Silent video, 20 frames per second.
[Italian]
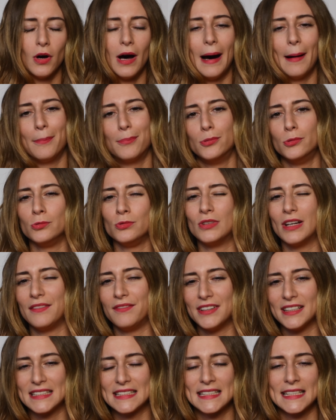appunto
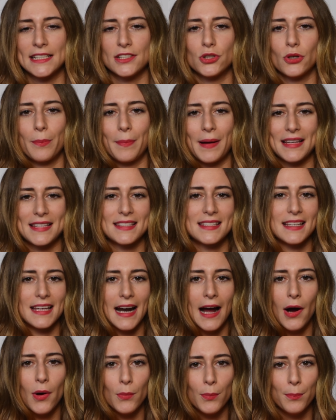il vestito
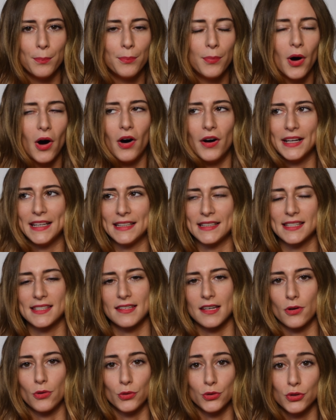passerà un po' in
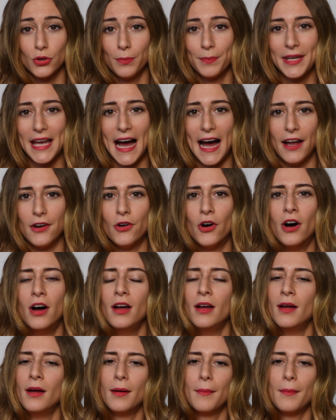secondo piano,